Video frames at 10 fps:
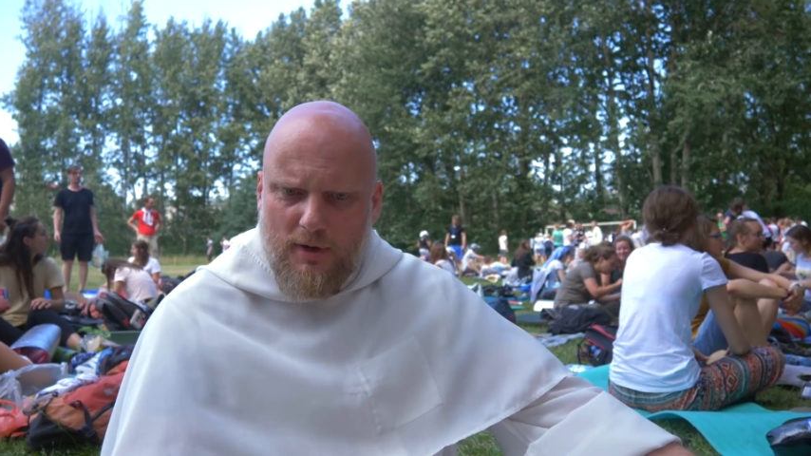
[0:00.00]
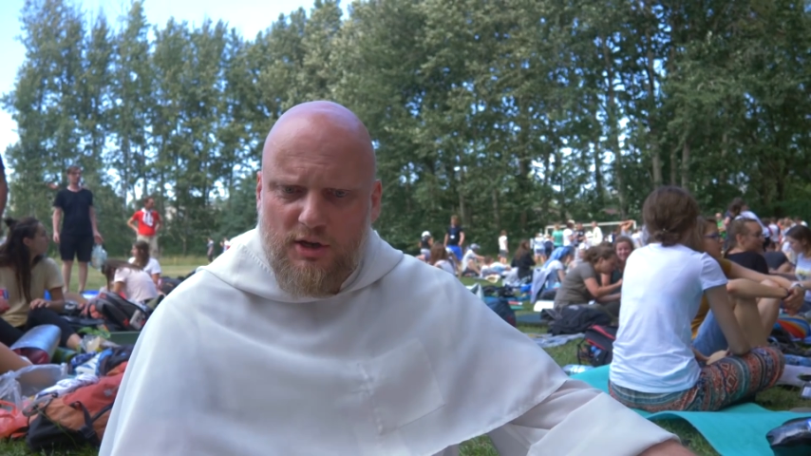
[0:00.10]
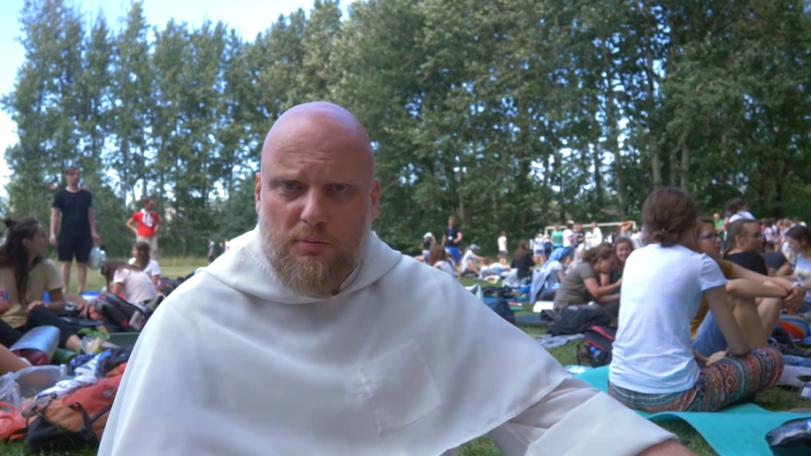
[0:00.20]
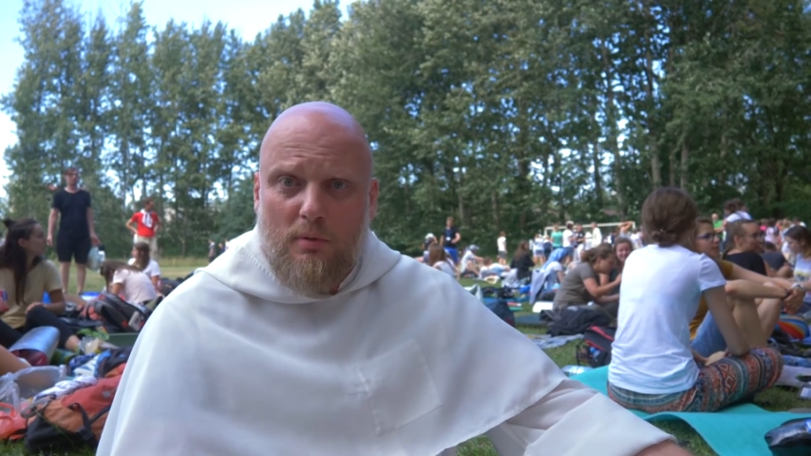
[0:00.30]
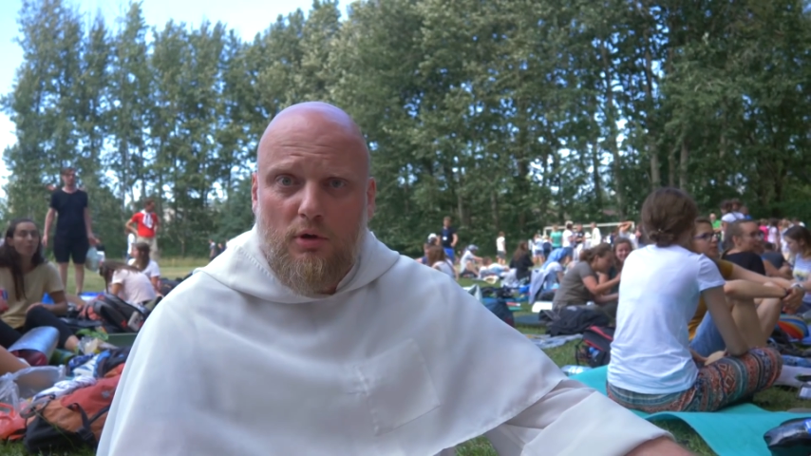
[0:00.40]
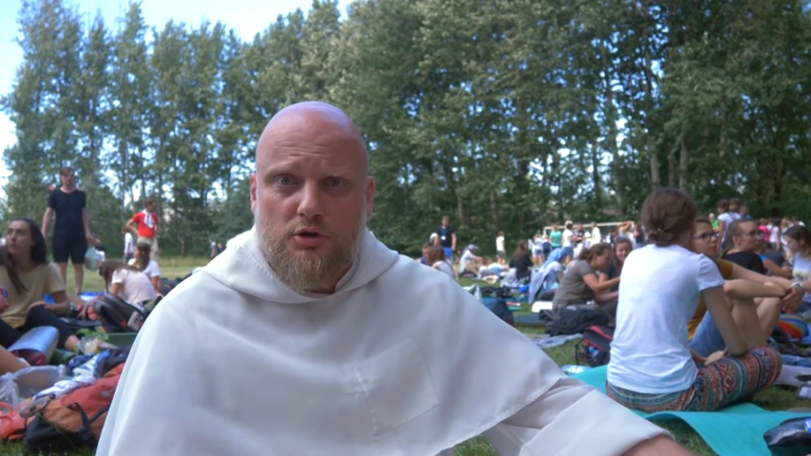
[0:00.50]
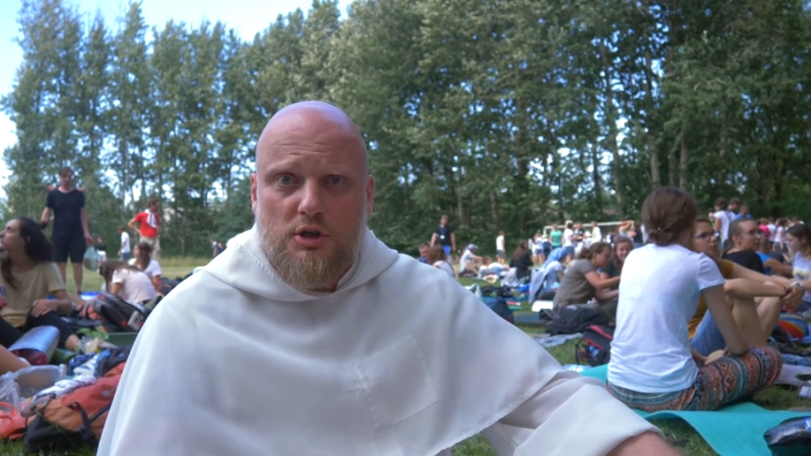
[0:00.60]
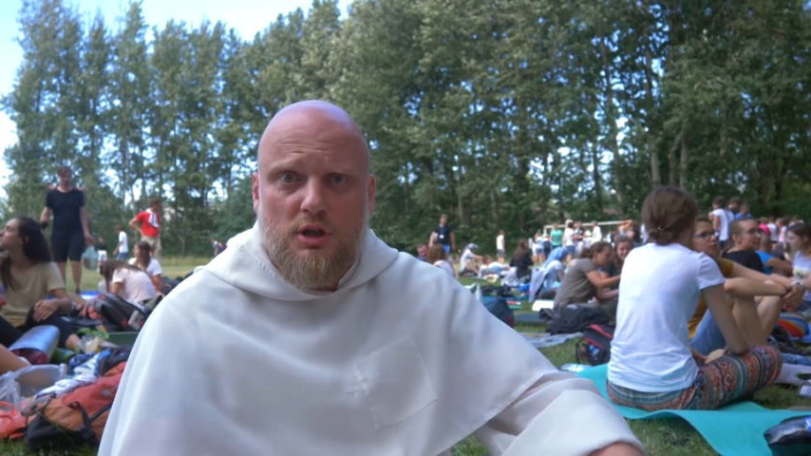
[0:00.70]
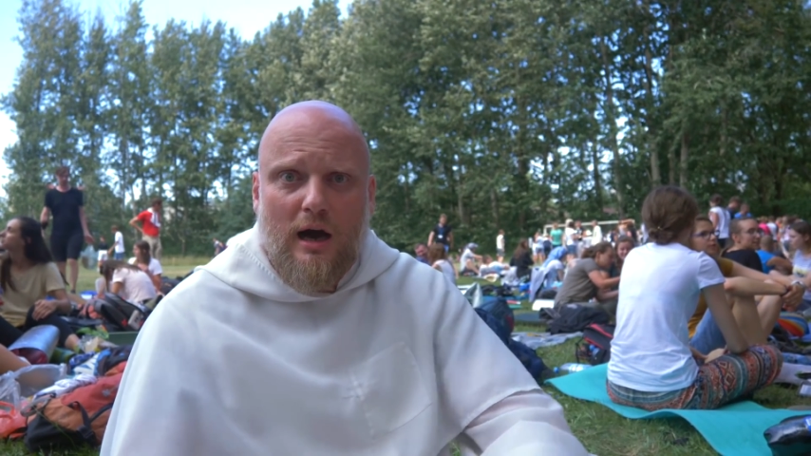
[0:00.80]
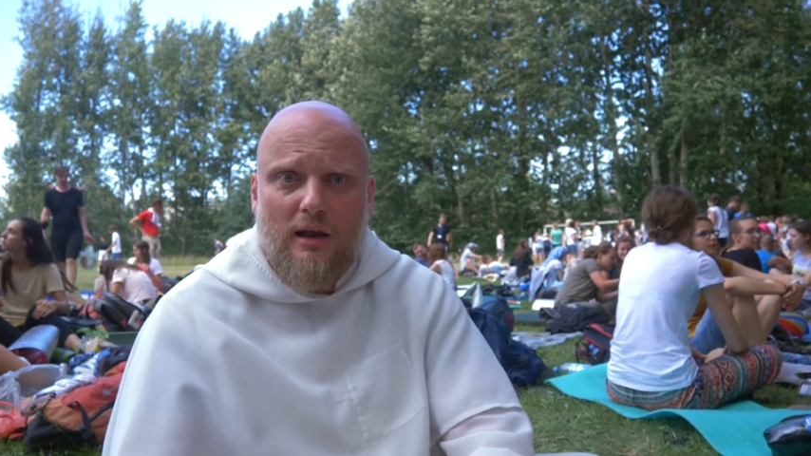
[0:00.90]
bardzo
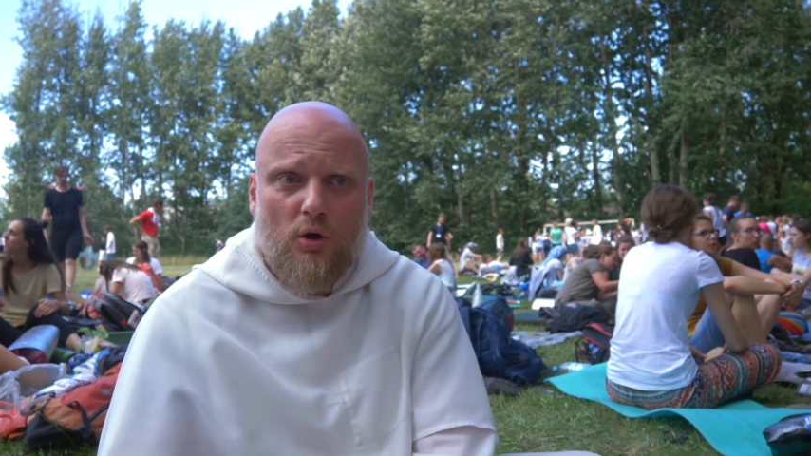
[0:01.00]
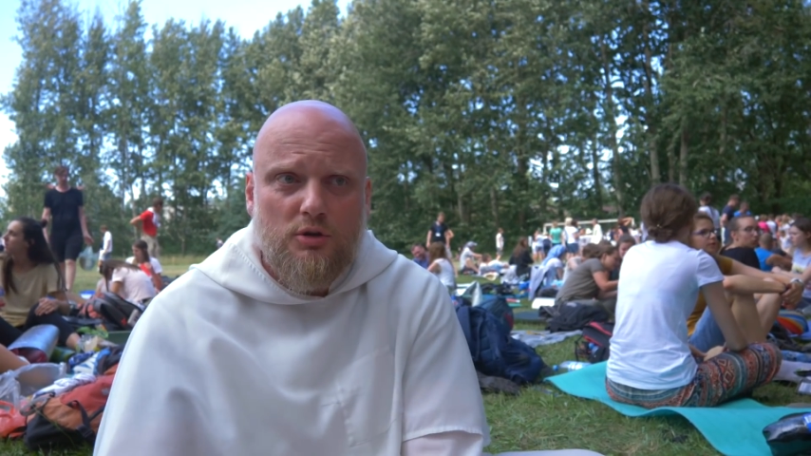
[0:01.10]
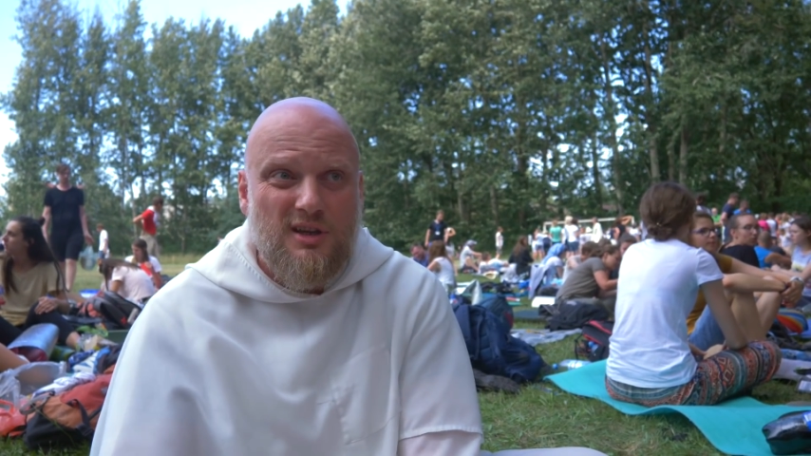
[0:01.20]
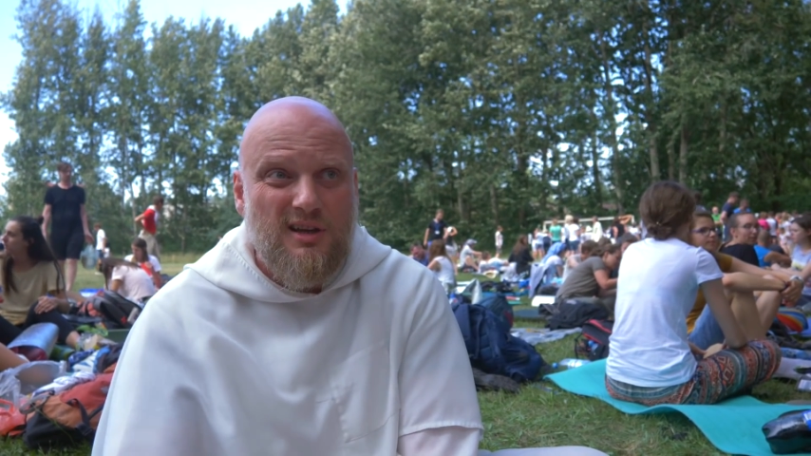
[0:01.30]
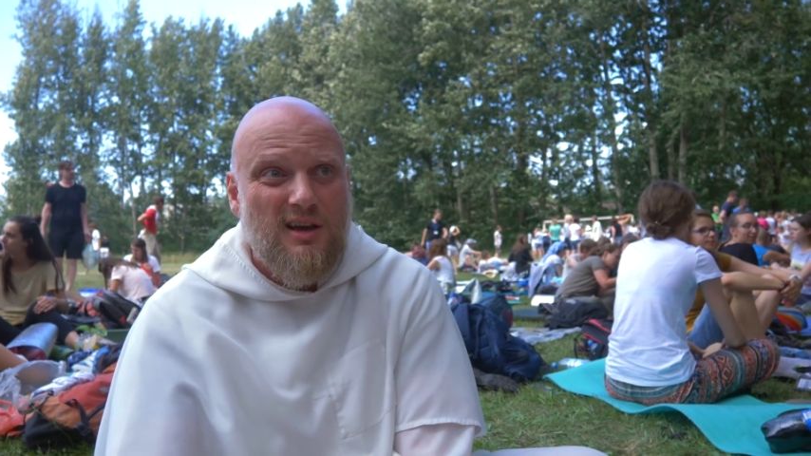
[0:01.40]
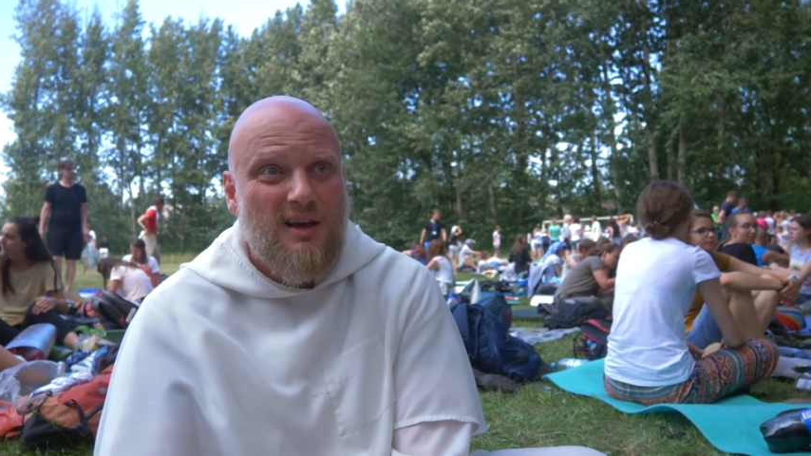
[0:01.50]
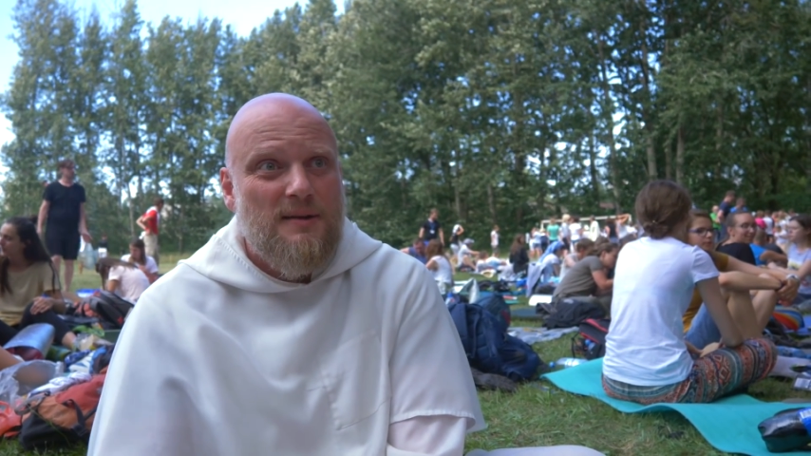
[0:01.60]
pobożni, ale oni